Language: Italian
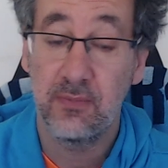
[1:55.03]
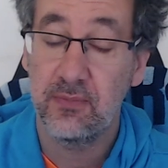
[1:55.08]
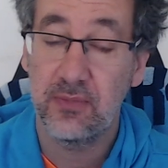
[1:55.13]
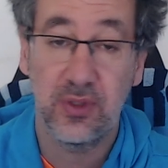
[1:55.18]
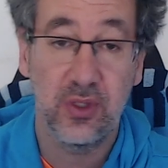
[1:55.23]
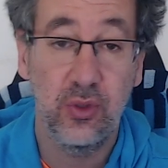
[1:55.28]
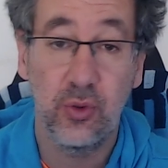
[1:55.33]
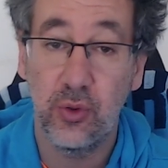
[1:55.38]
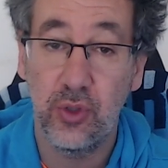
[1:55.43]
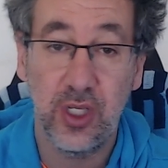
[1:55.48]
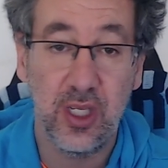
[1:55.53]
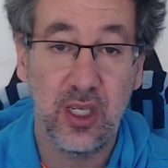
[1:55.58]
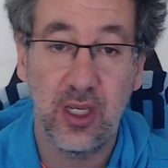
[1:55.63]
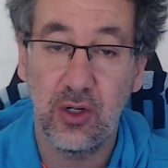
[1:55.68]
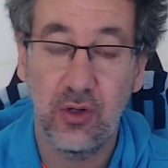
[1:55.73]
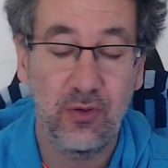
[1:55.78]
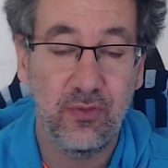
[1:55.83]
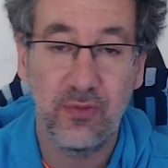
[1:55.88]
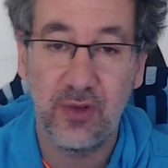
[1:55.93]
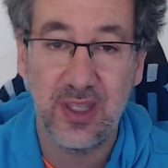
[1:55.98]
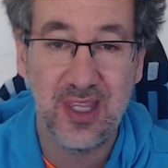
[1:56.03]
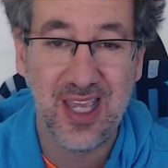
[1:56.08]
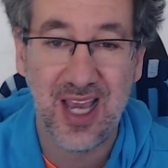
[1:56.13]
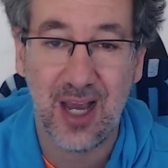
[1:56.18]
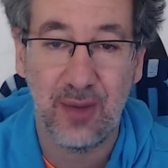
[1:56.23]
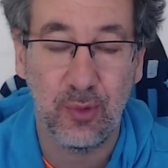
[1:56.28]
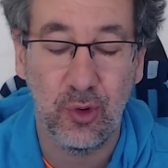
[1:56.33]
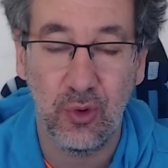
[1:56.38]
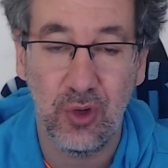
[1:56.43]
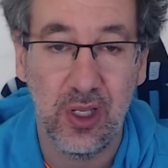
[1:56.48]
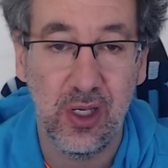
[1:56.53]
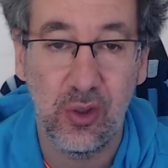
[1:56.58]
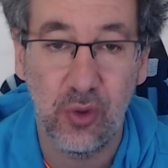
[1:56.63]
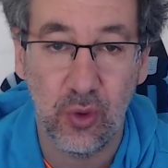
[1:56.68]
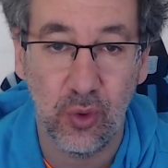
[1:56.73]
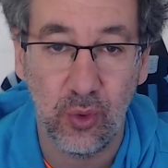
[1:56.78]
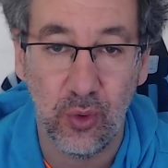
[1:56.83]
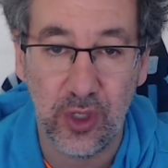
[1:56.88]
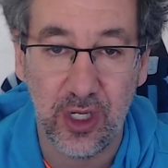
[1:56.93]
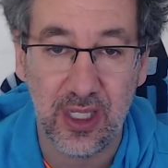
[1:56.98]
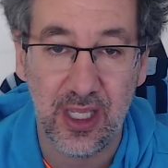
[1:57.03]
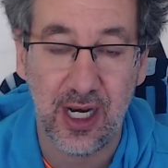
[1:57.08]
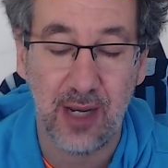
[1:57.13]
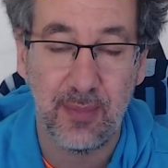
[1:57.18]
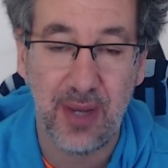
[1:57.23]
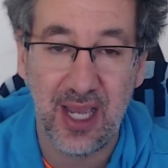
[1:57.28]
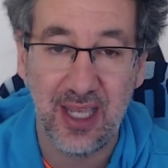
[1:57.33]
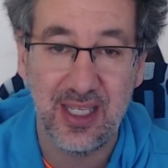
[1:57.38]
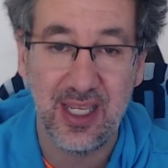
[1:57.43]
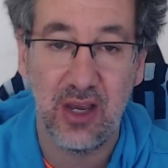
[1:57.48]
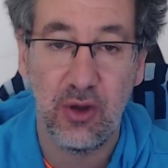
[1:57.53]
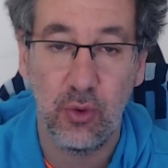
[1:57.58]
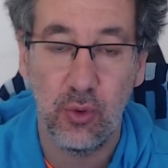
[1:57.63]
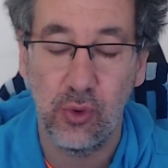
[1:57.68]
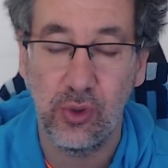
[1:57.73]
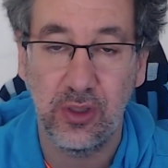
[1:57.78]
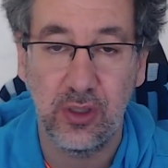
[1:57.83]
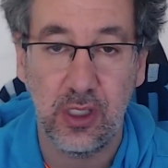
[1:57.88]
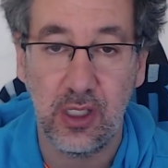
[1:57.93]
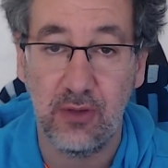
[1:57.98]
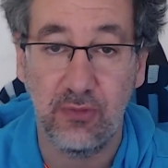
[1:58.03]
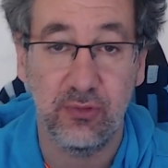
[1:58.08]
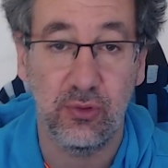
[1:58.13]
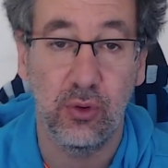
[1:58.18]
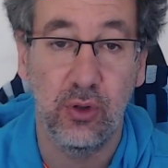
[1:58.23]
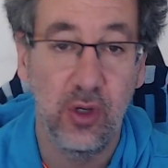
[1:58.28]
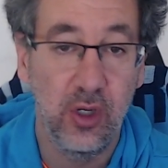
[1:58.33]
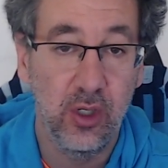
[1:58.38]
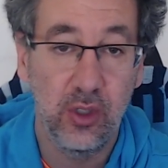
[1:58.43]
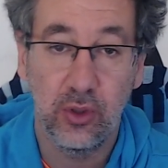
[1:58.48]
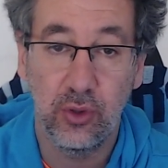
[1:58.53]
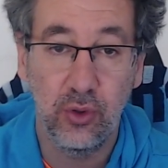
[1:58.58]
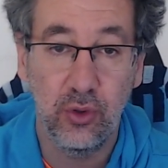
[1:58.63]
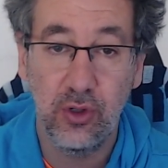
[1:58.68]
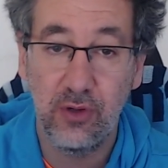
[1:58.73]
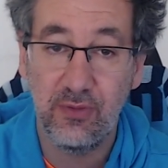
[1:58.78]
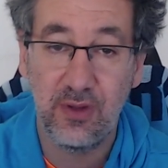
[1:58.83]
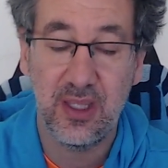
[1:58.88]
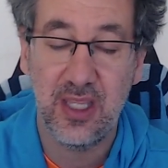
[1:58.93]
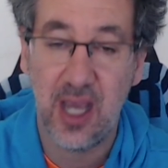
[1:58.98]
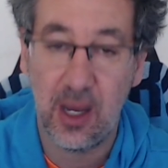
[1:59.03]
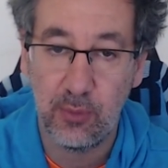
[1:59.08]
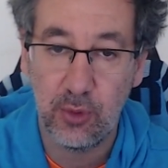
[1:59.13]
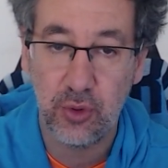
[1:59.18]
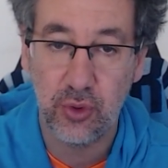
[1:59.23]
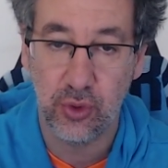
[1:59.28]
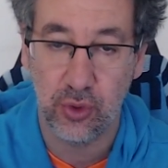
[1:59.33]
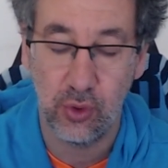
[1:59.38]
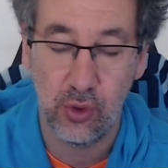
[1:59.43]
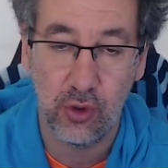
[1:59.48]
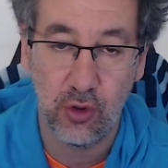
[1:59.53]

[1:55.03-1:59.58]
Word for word: Noi non vediamo il colore della maglia o il tifo, noi vediamo solo il